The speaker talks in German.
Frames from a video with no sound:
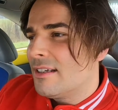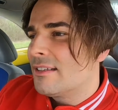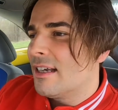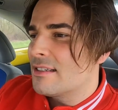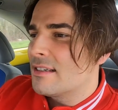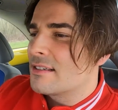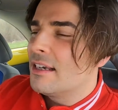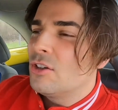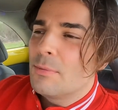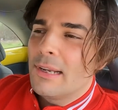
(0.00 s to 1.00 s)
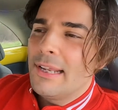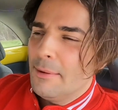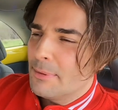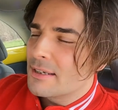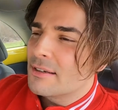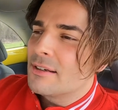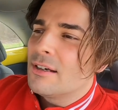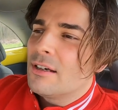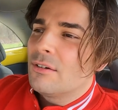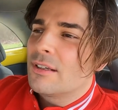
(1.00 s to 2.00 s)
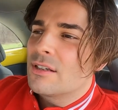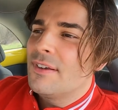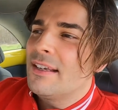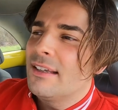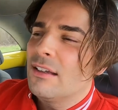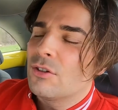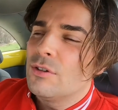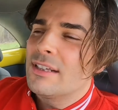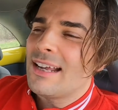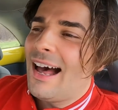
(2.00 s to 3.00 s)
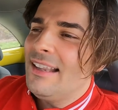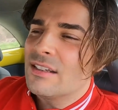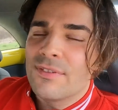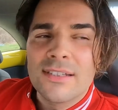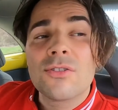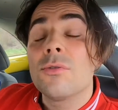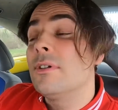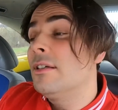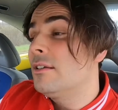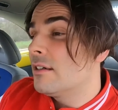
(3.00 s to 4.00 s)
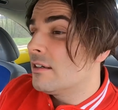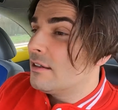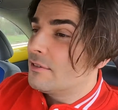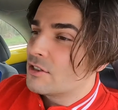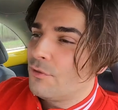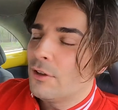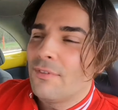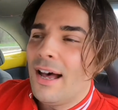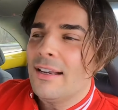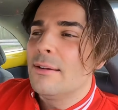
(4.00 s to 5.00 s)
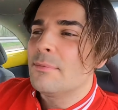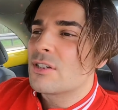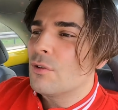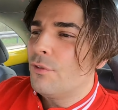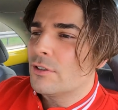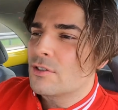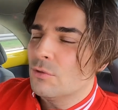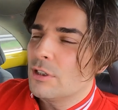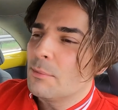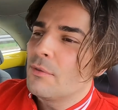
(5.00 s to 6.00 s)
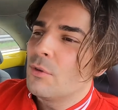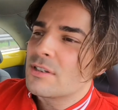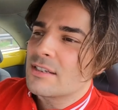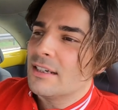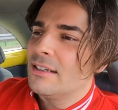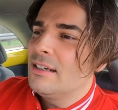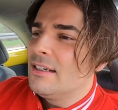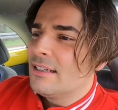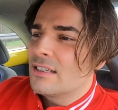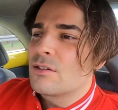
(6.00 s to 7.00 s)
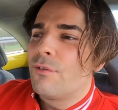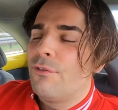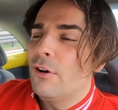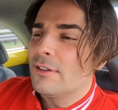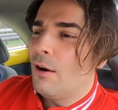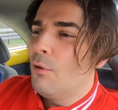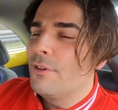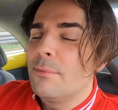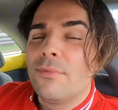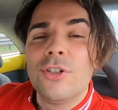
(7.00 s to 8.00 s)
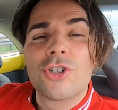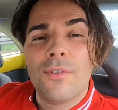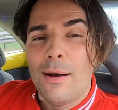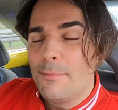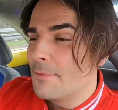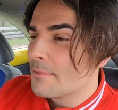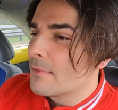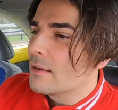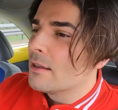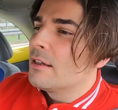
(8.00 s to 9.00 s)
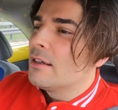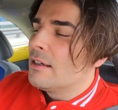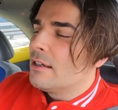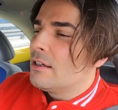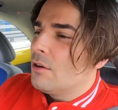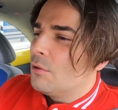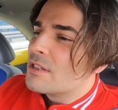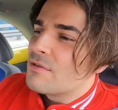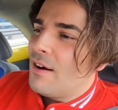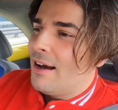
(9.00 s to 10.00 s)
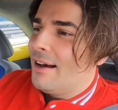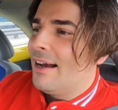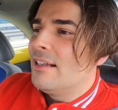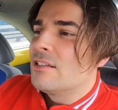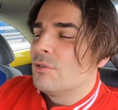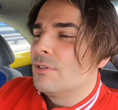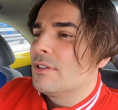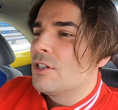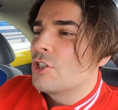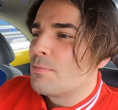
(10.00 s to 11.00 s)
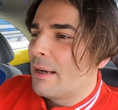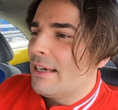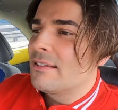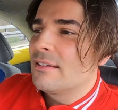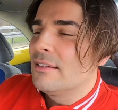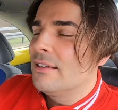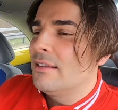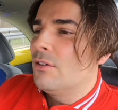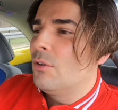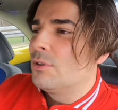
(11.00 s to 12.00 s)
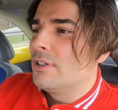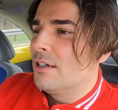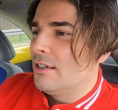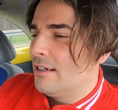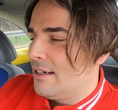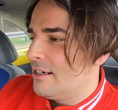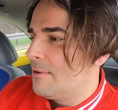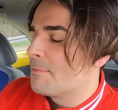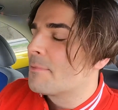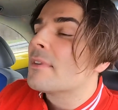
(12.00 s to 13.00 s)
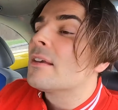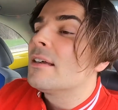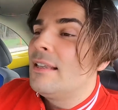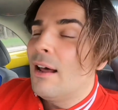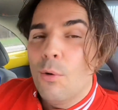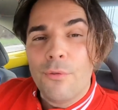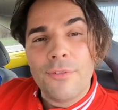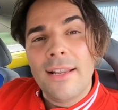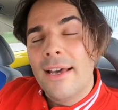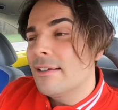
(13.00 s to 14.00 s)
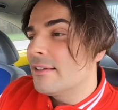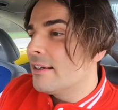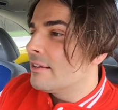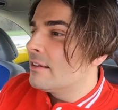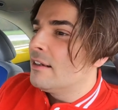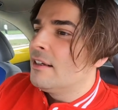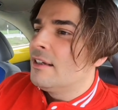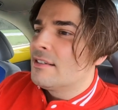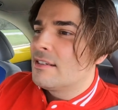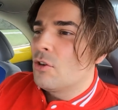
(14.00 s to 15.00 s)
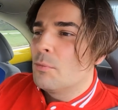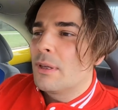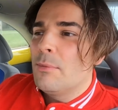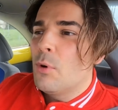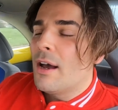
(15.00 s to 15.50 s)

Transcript: dass das Kind überlebt und deswegen geht natürlich alles, was es in der, sofort wahrnimmt, sofort ins Unterbewusstsein, es sofort aufnimmt wie ein Schwamm. Und zwar also sprechen oder ähm, laufen lernen, sich der Umgebung